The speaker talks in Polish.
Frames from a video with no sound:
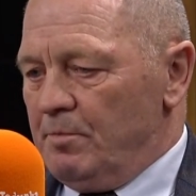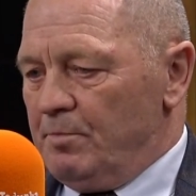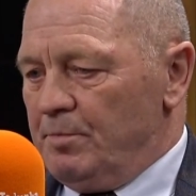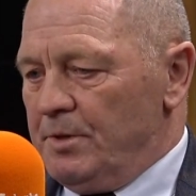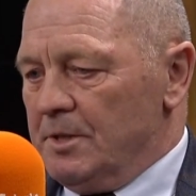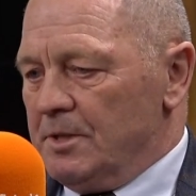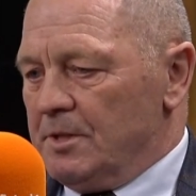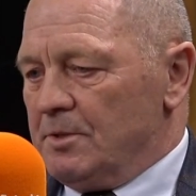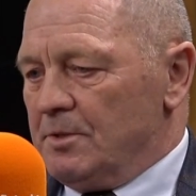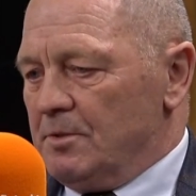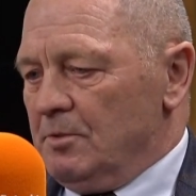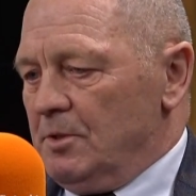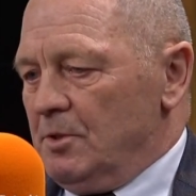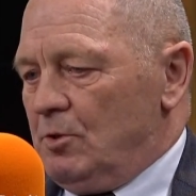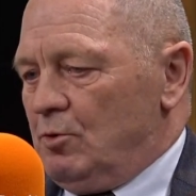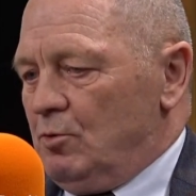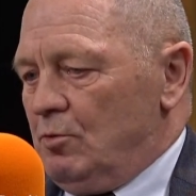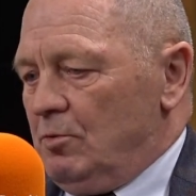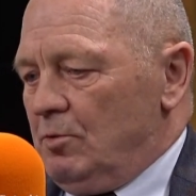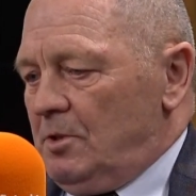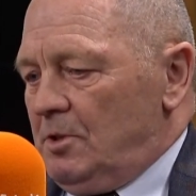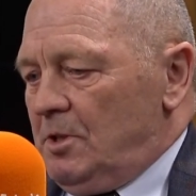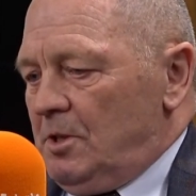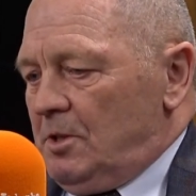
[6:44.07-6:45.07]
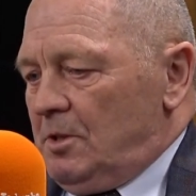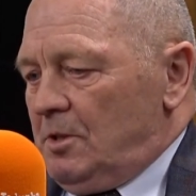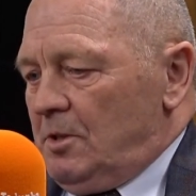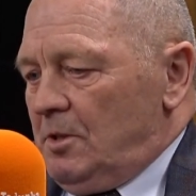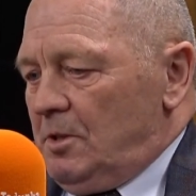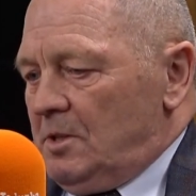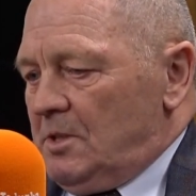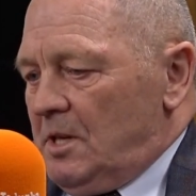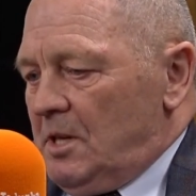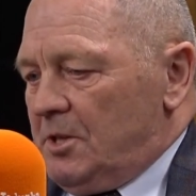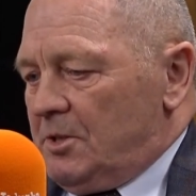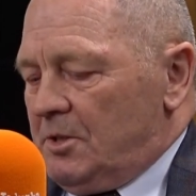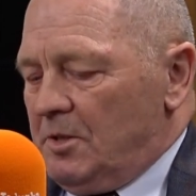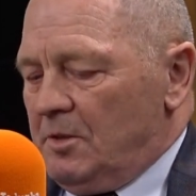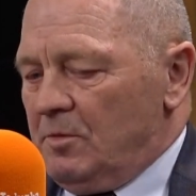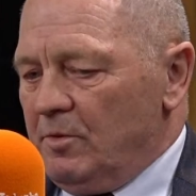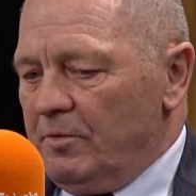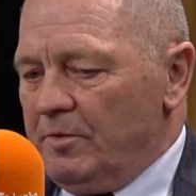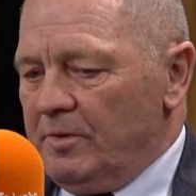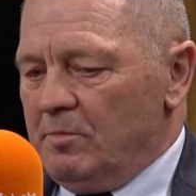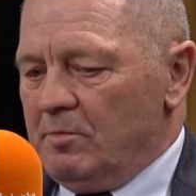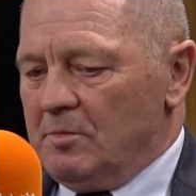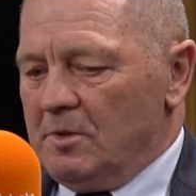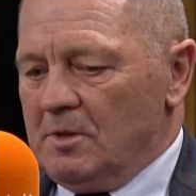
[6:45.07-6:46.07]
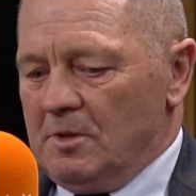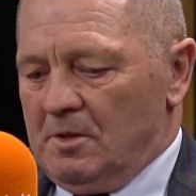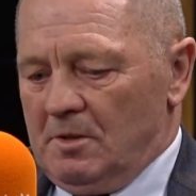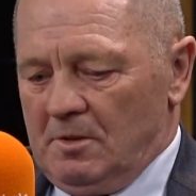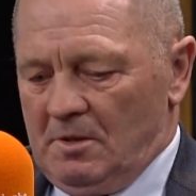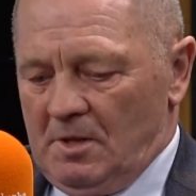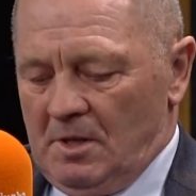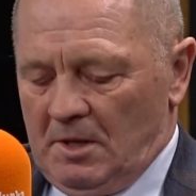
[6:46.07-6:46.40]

PiSu i tu jednoznacznie mówimy,